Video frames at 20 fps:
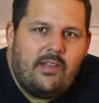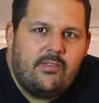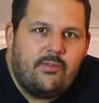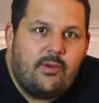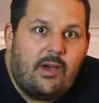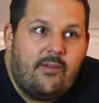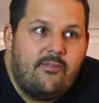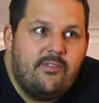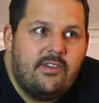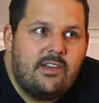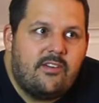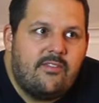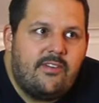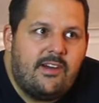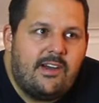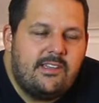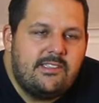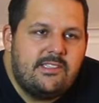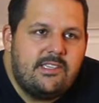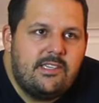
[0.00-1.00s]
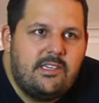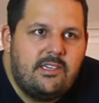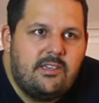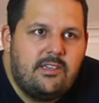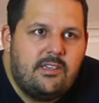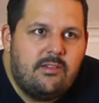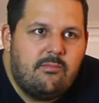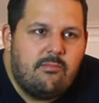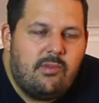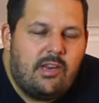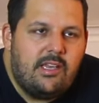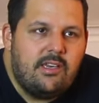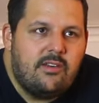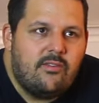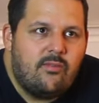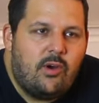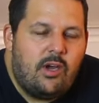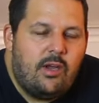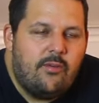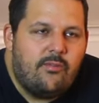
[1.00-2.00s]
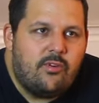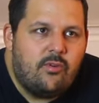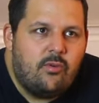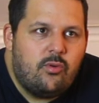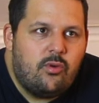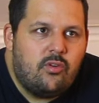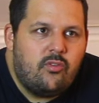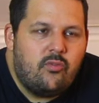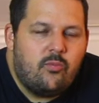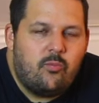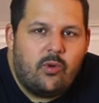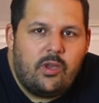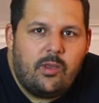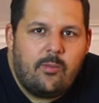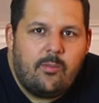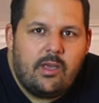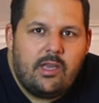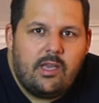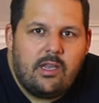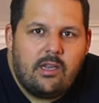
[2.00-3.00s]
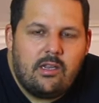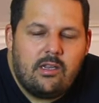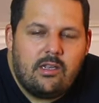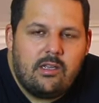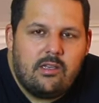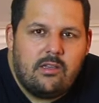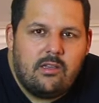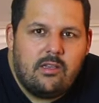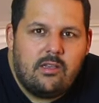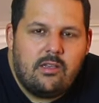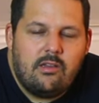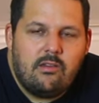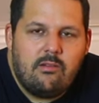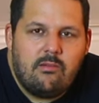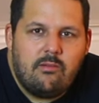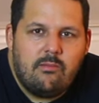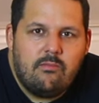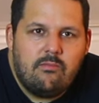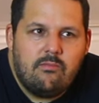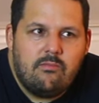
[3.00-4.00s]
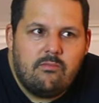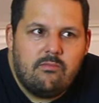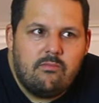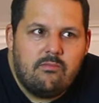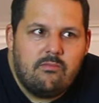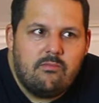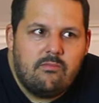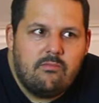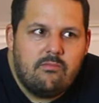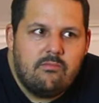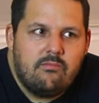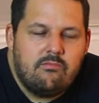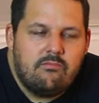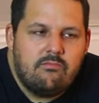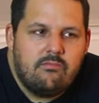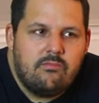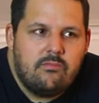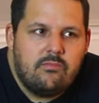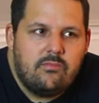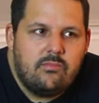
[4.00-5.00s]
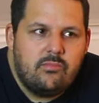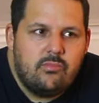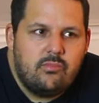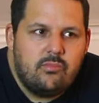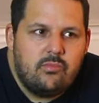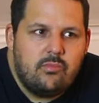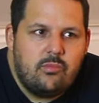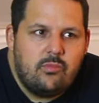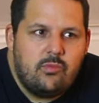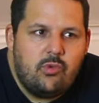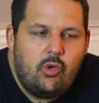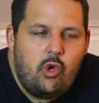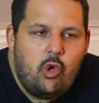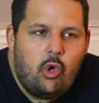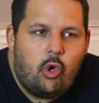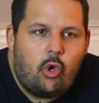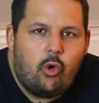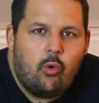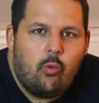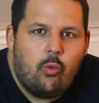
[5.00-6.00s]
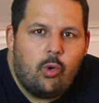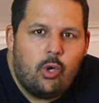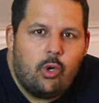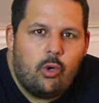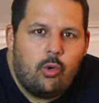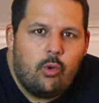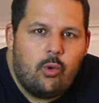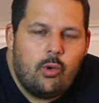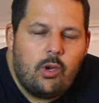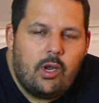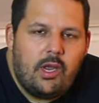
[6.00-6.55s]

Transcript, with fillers: also haben wir quasi einen Blend, wo einfach nur Springbank, ähm, Longwow,